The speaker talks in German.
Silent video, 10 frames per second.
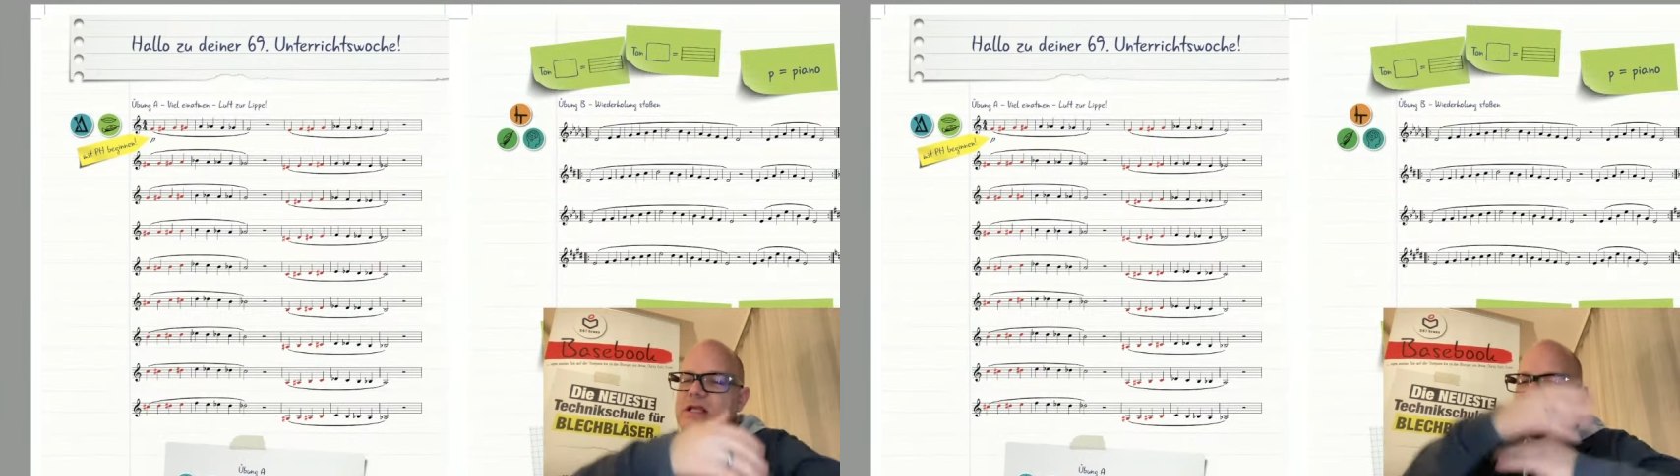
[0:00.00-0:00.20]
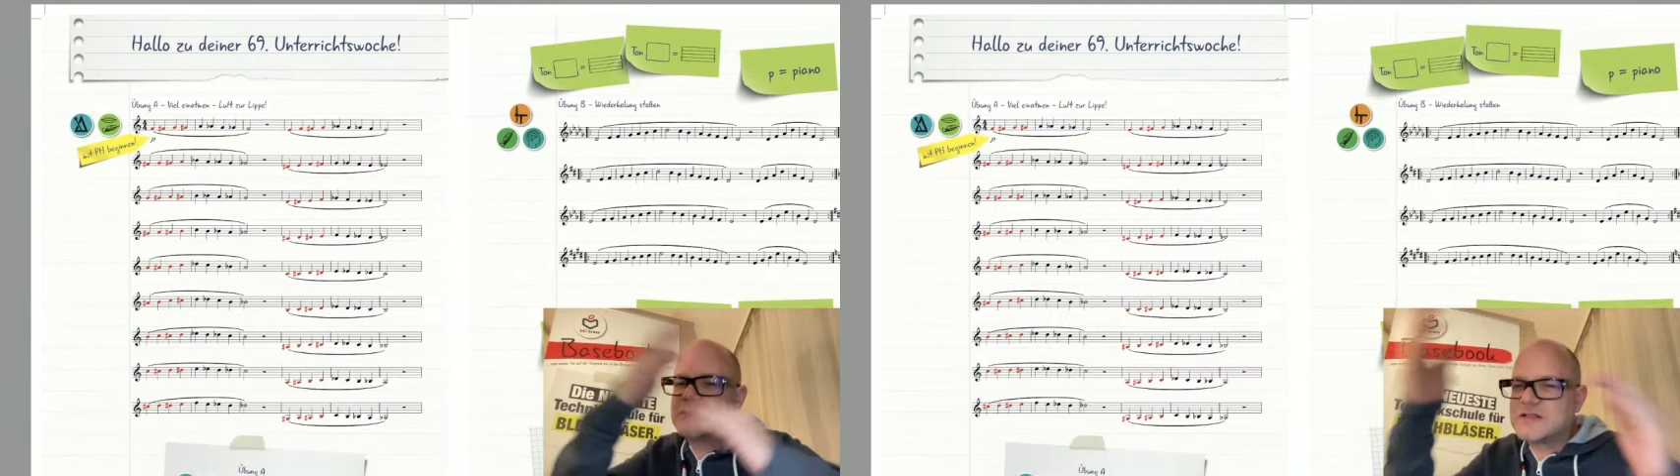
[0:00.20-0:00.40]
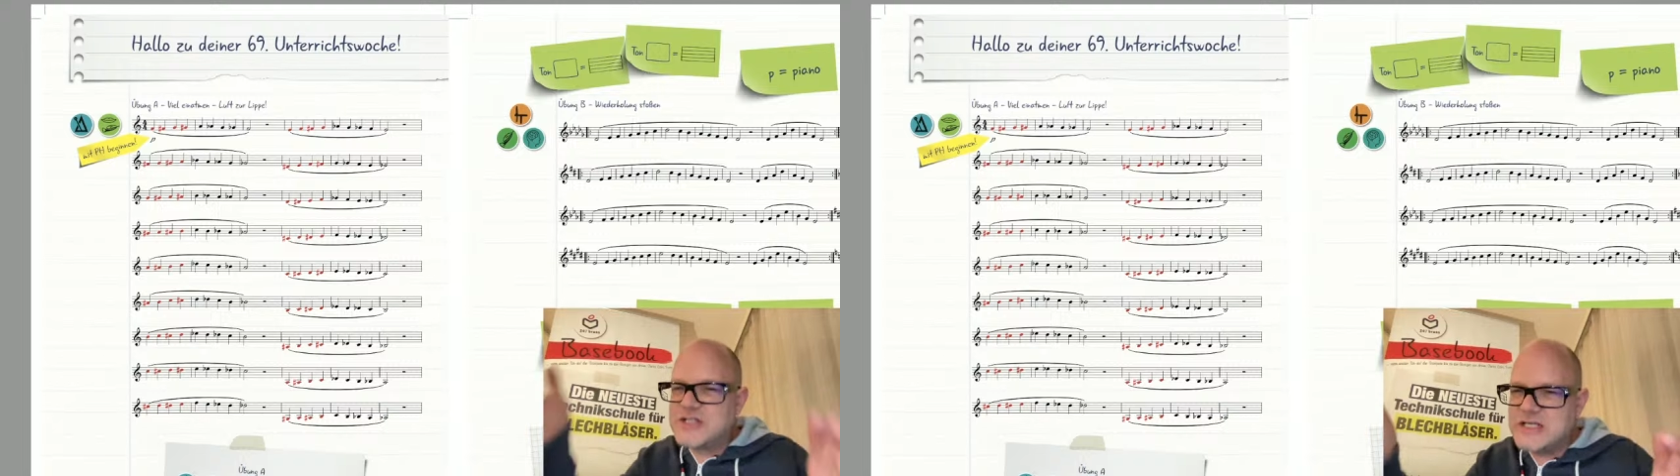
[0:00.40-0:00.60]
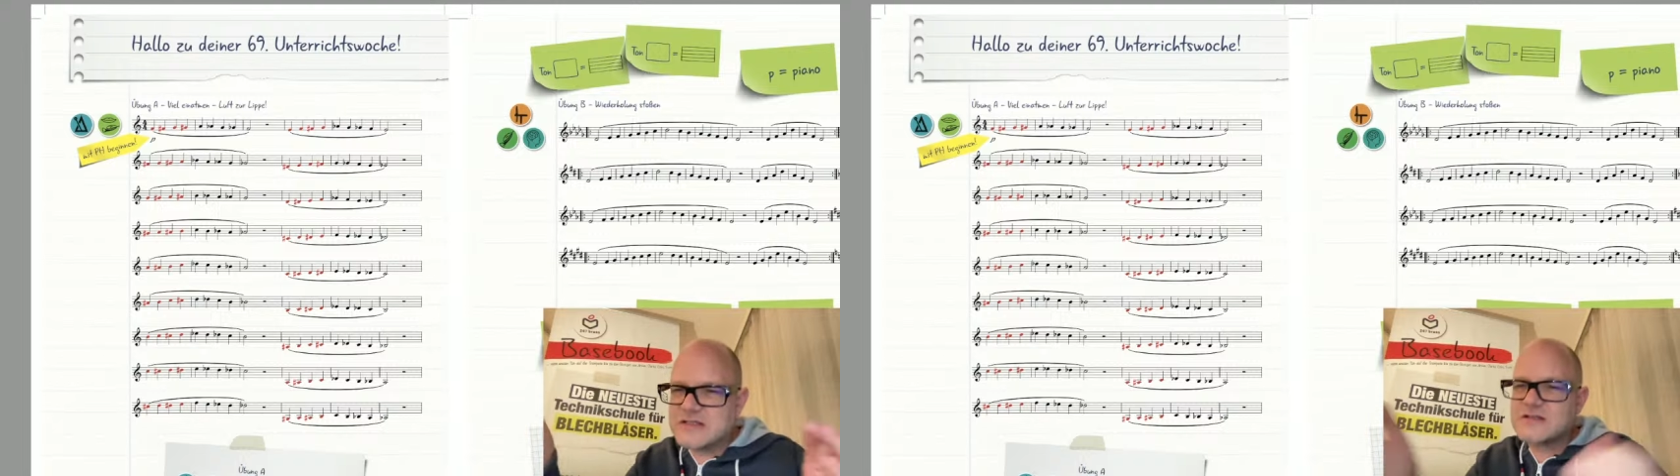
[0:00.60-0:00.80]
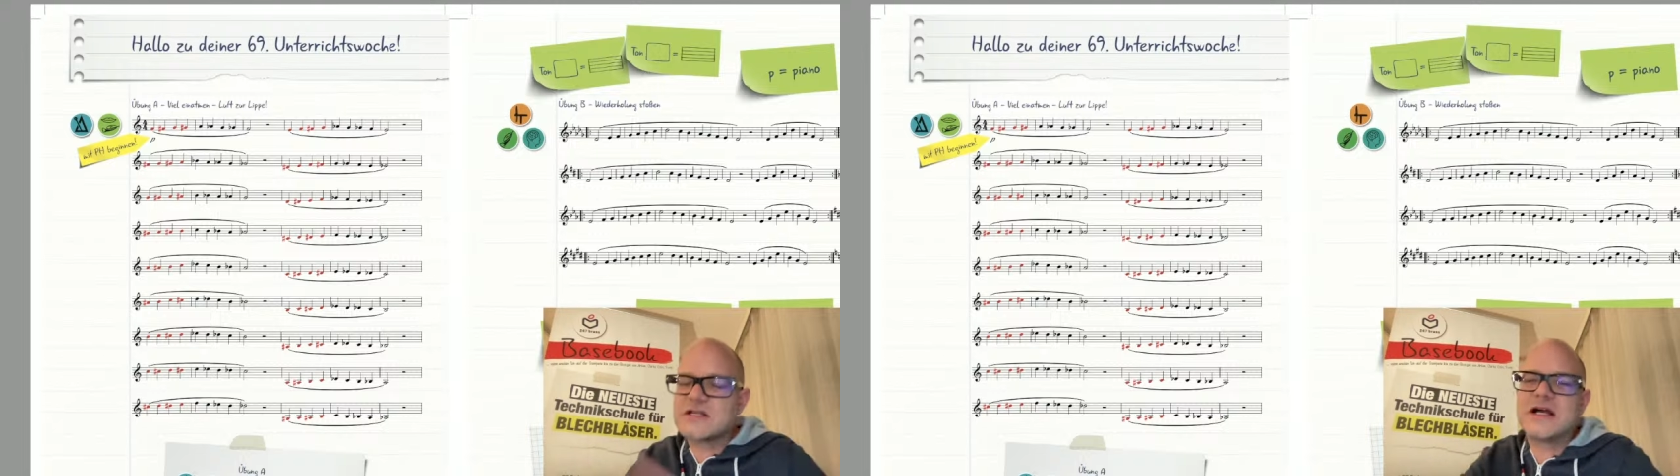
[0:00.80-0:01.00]
ich kann
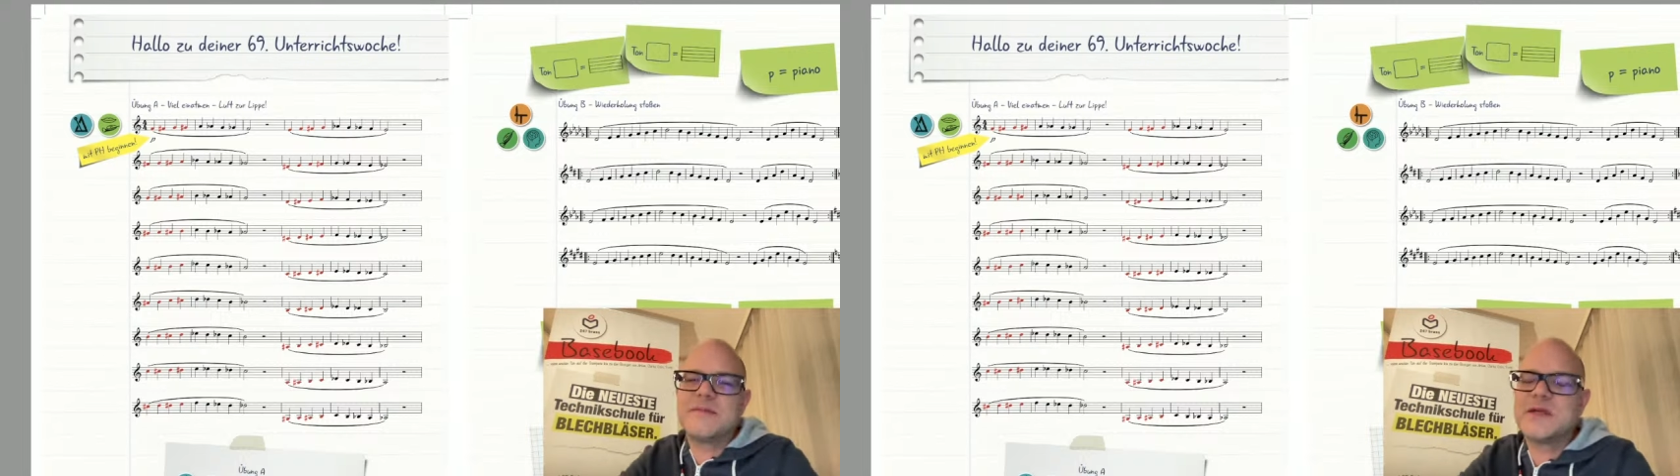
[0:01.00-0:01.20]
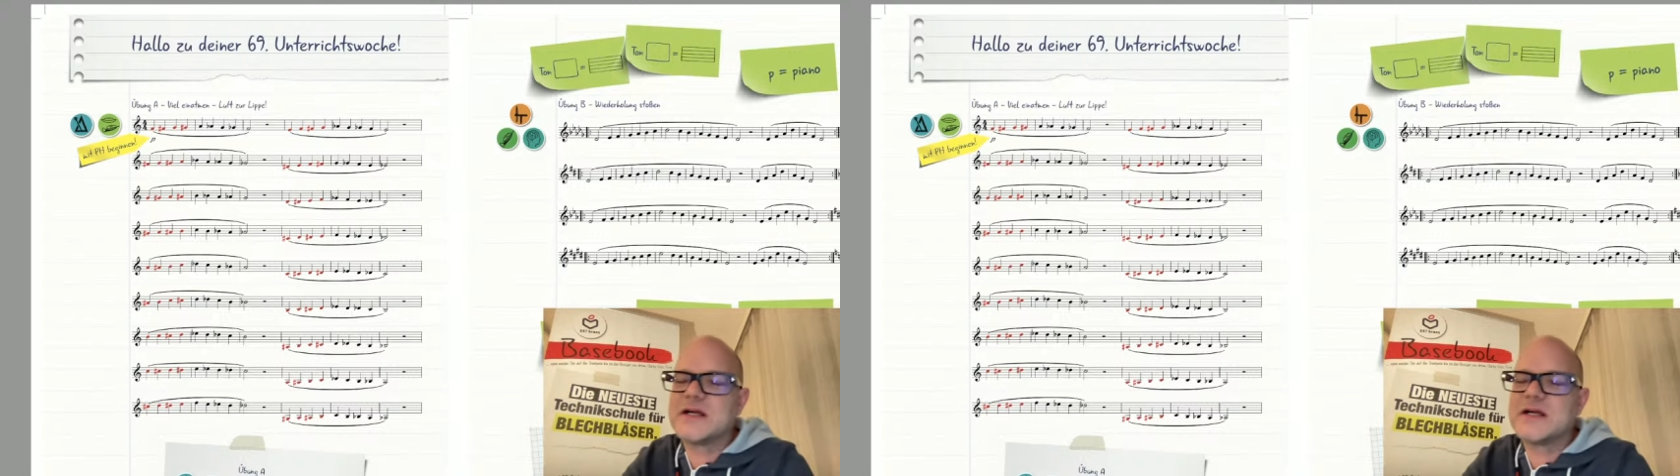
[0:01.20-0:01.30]
Geschichten schreiben,